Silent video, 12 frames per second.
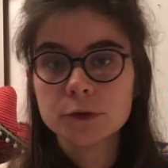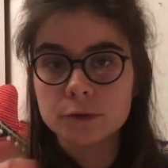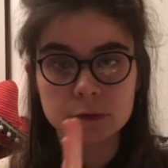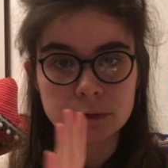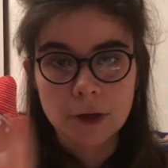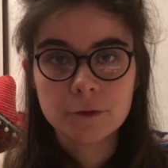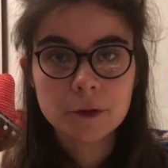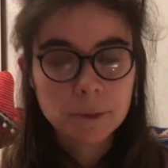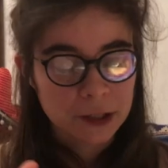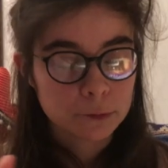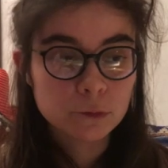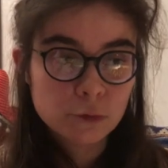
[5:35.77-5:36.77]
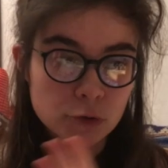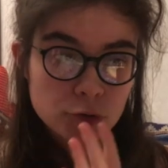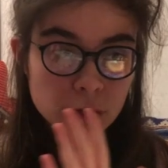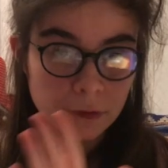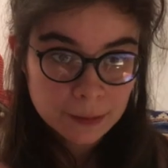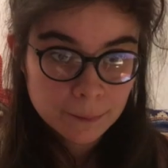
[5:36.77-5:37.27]
Je dois avouer par contre que
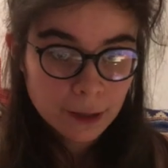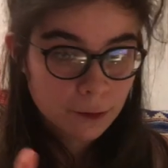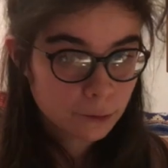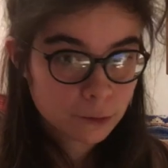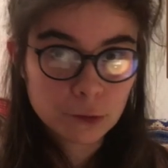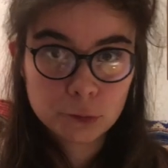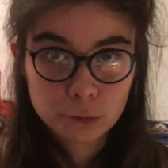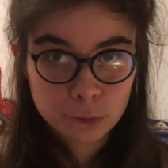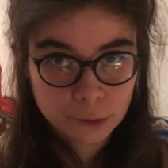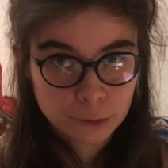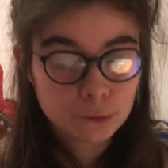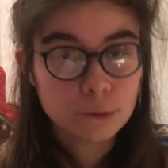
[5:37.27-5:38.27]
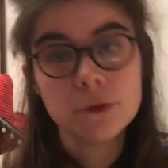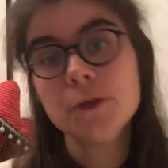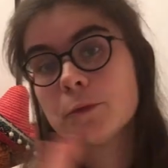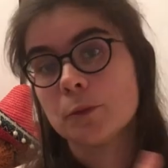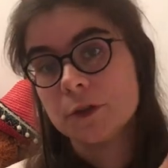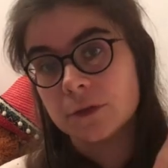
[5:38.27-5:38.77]
je n'en ai pas encore lu de lui,
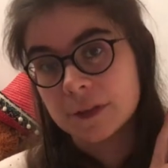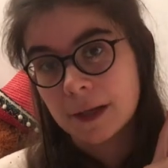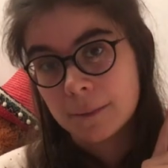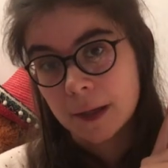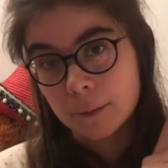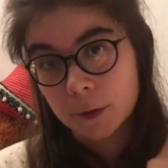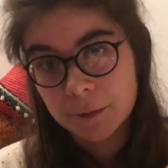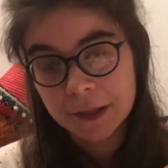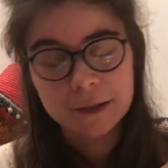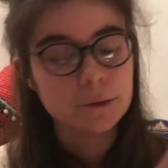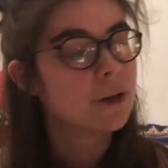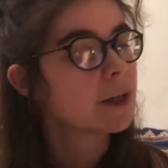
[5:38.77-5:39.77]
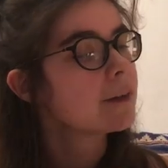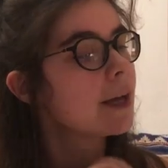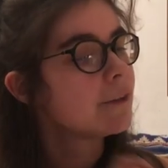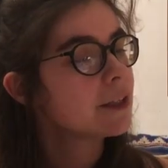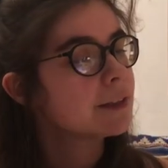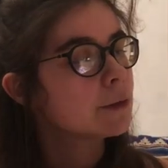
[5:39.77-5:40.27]
donc moi ce sera ma première découverte
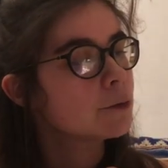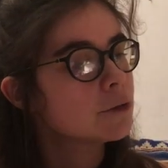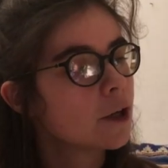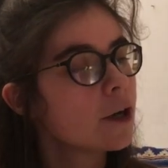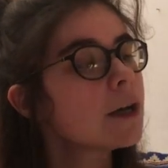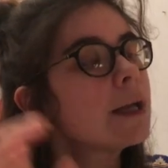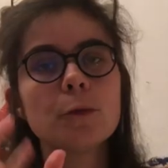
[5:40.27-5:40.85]
avec cet auteur.